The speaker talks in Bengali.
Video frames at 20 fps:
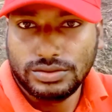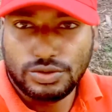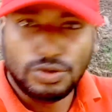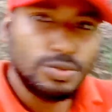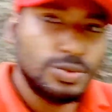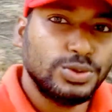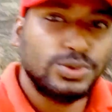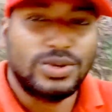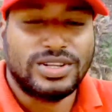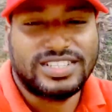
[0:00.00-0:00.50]

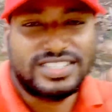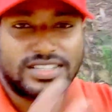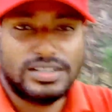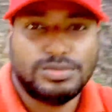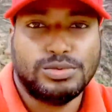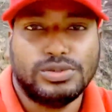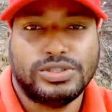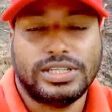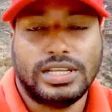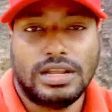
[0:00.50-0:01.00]
তো বন্ধুরা
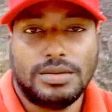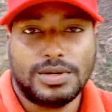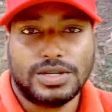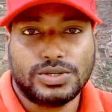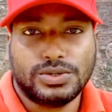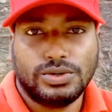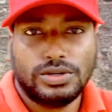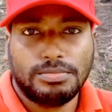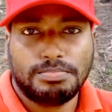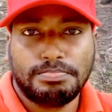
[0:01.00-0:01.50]
যেটা বলছিলাম
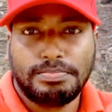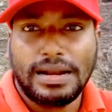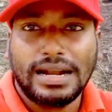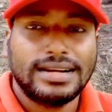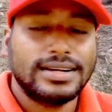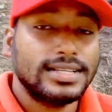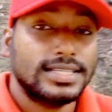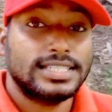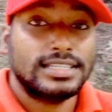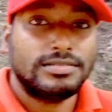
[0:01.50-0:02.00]
আসলে
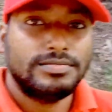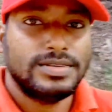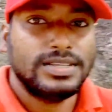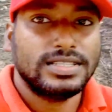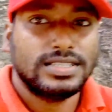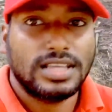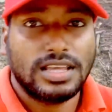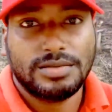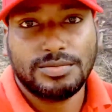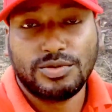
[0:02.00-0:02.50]
প্লান্টেশন
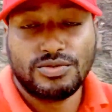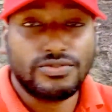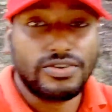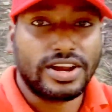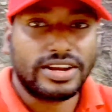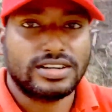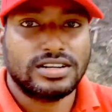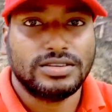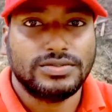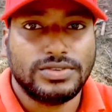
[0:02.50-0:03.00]
ভিসা এবং
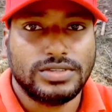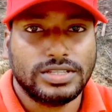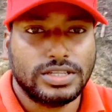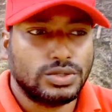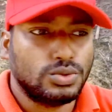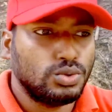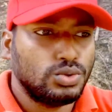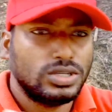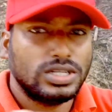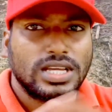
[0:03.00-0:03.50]
ফ্যাক্টরি
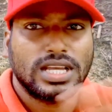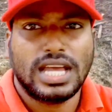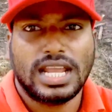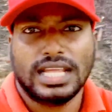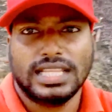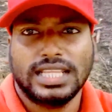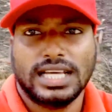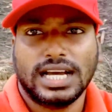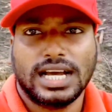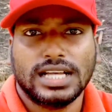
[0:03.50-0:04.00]
ভিসা দুইটাই
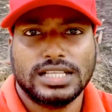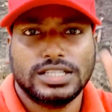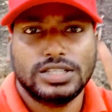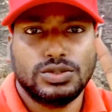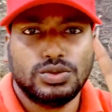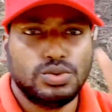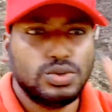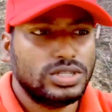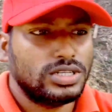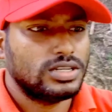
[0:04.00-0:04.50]
আলাদা
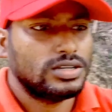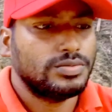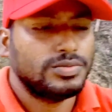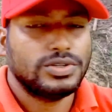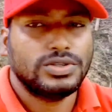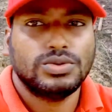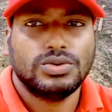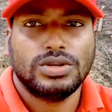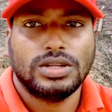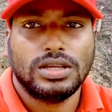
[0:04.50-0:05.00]
কাজে দুইটার
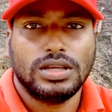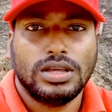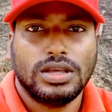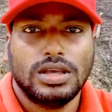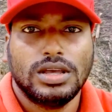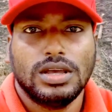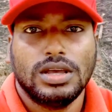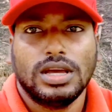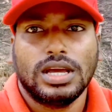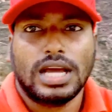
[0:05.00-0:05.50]
ভিতরে
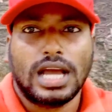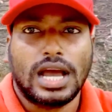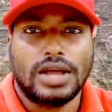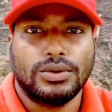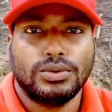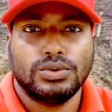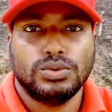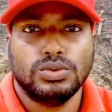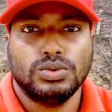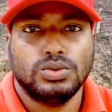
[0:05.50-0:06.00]

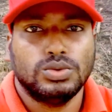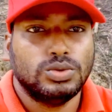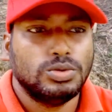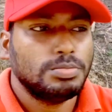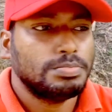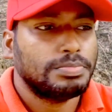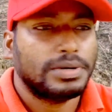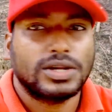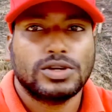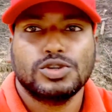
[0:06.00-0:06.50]
কারো কোনো
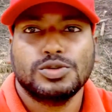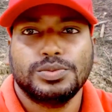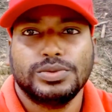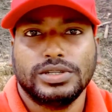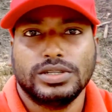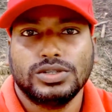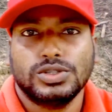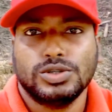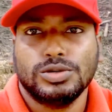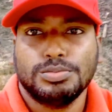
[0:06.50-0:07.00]

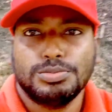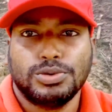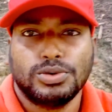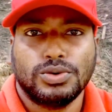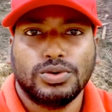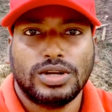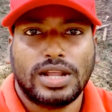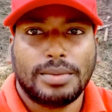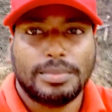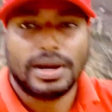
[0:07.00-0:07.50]
পারস্পরিক
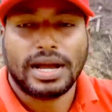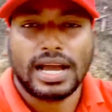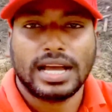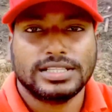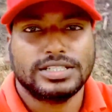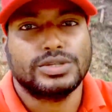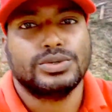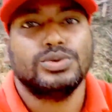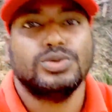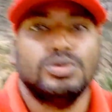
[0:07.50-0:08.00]
সম্পর্ক নাই বা
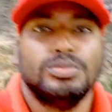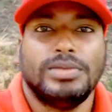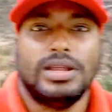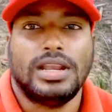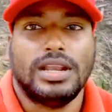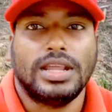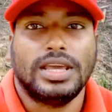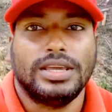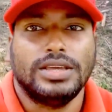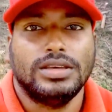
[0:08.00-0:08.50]
কাজের কোনো
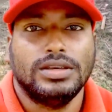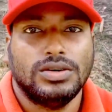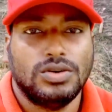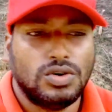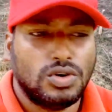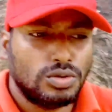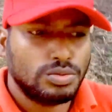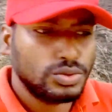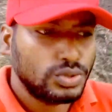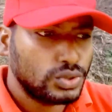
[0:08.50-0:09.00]
মিল নাই
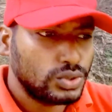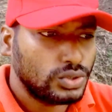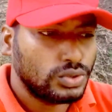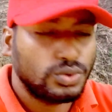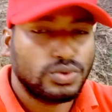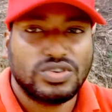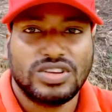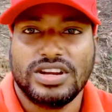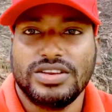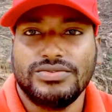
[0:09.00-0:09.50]

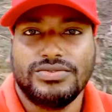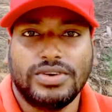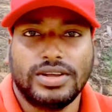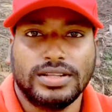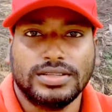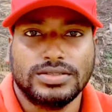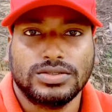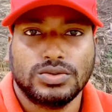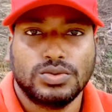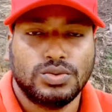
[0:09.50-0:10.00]
অবশ্যই দুইটা
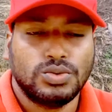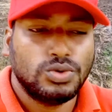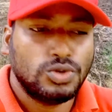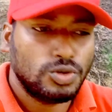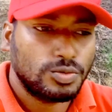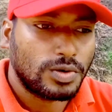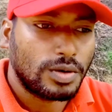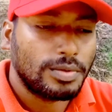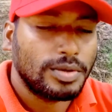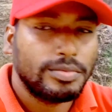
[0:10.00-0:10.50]
ডিফারেন্স
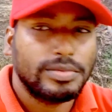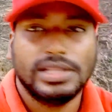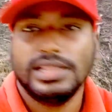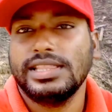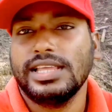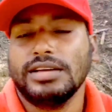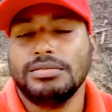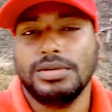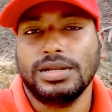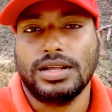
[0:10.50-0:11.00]
কোনোভাবে
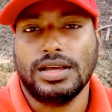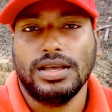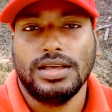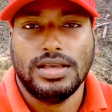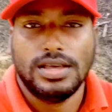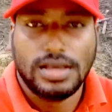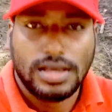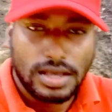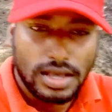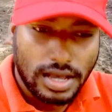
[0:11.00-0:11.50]
মিল থাকবে না
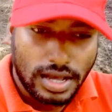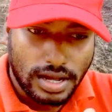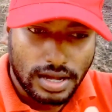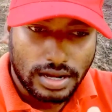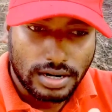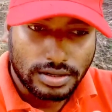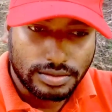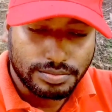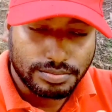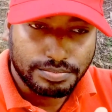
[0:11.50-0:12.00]

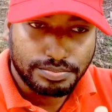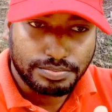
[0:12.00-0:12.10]
আর